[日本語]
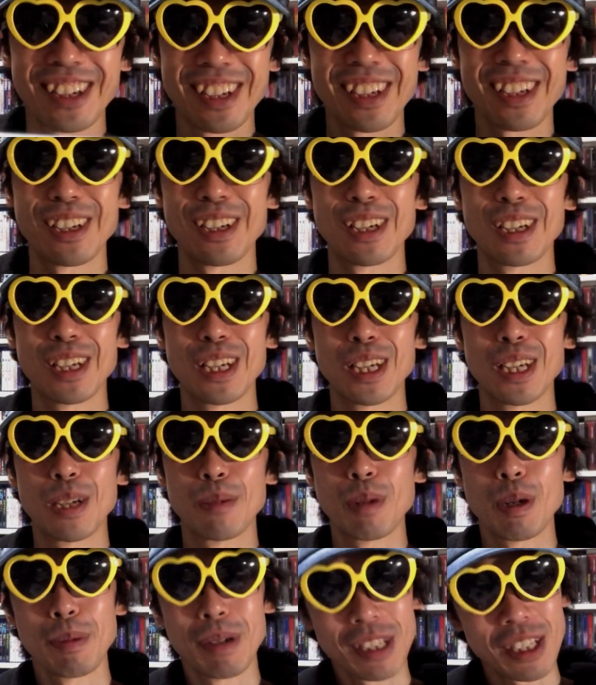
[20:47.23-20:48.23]
で、えー
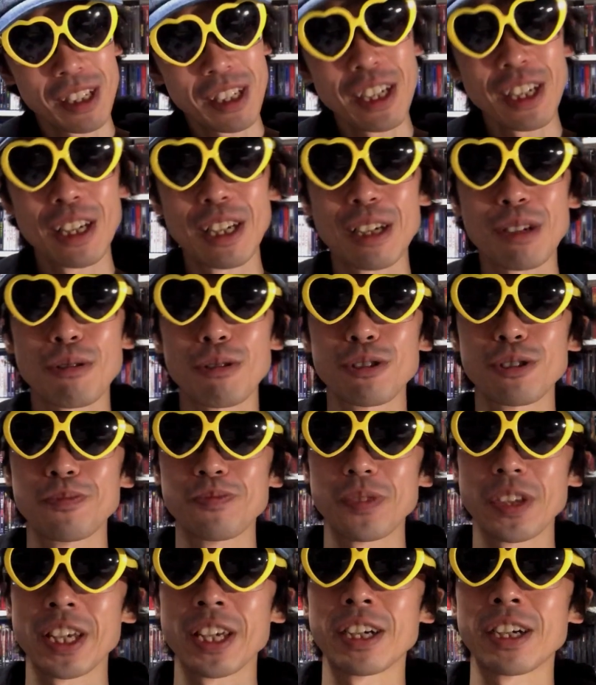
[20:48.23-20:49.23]
まあ、またね、えー、こういう
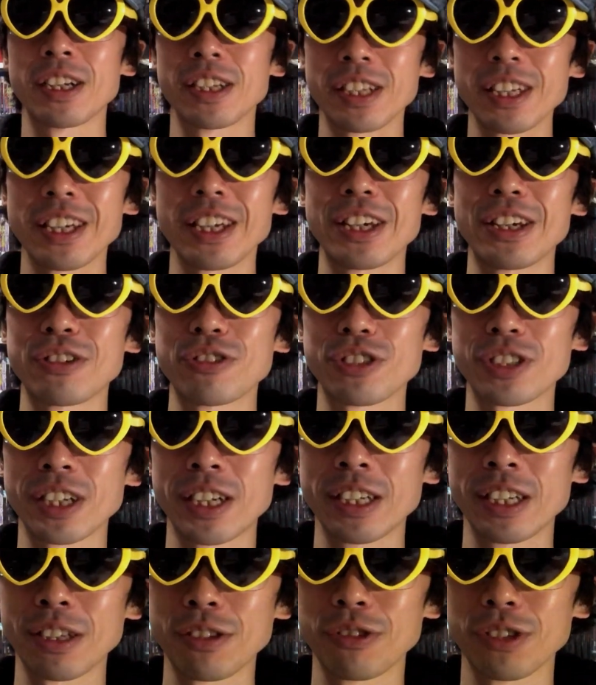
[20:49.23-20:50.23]
映画やね、えー、吹き
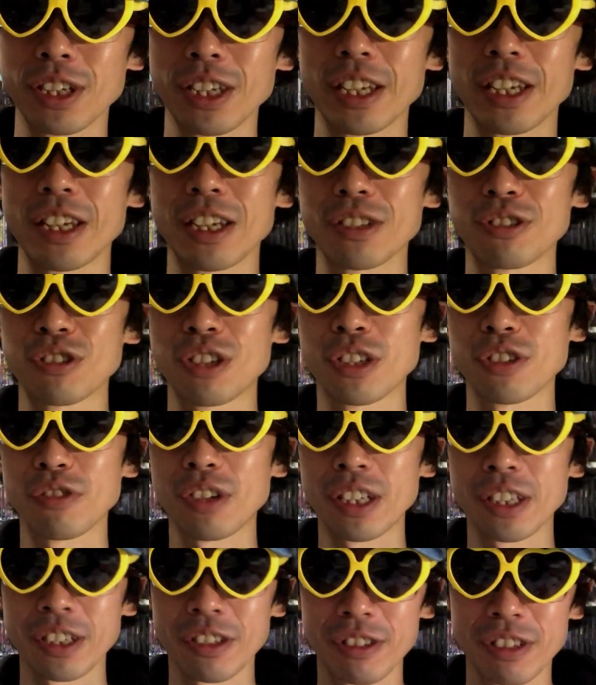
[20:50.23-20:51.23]
替えなどをね、えー、
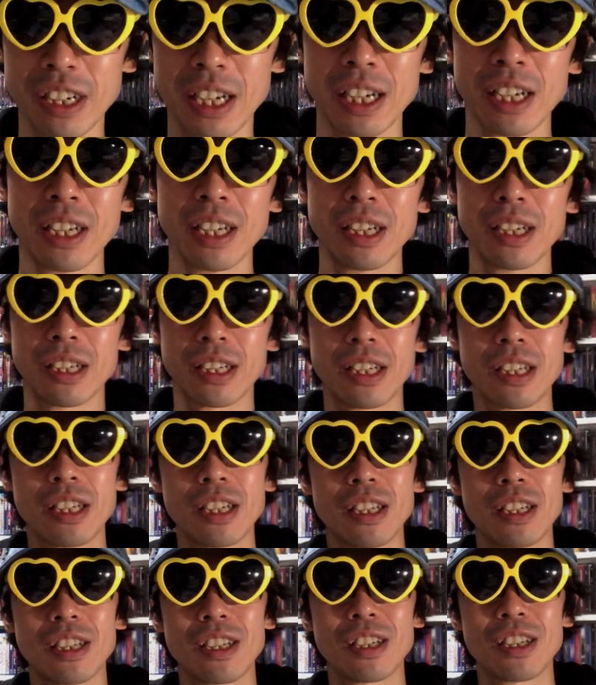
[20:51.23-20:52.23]
クラウドファンディングがね、
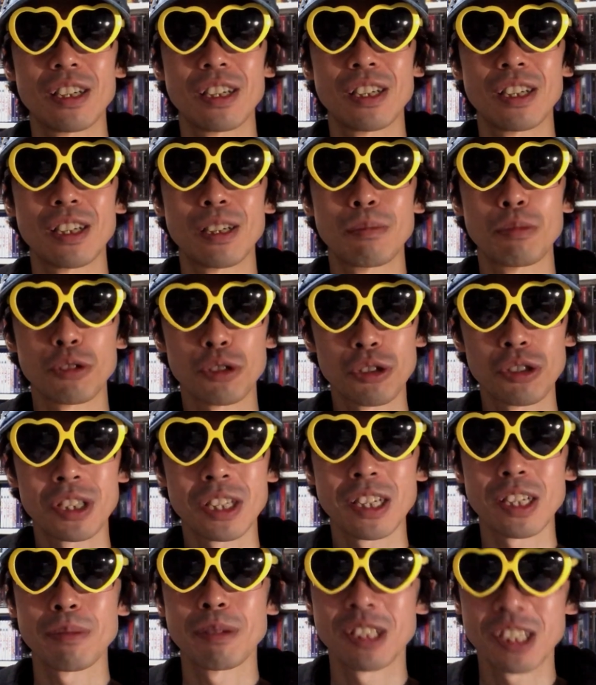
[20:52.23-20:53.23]
ねえー、募集
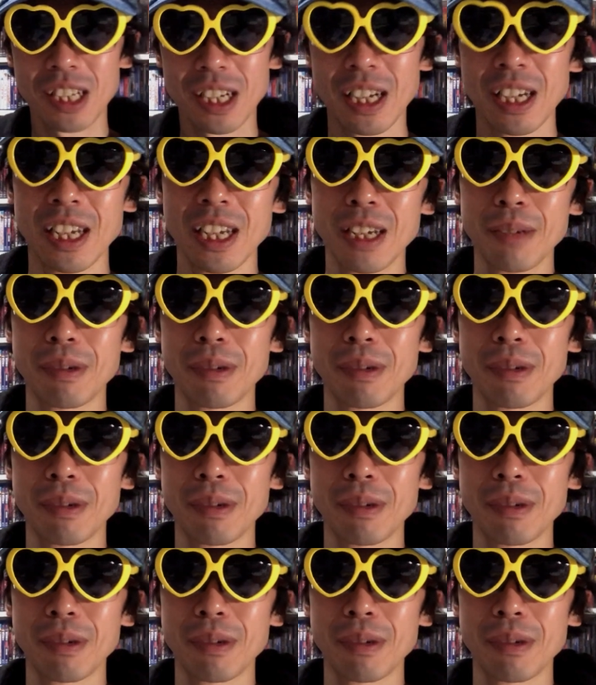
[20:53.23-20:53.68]
されてましたら、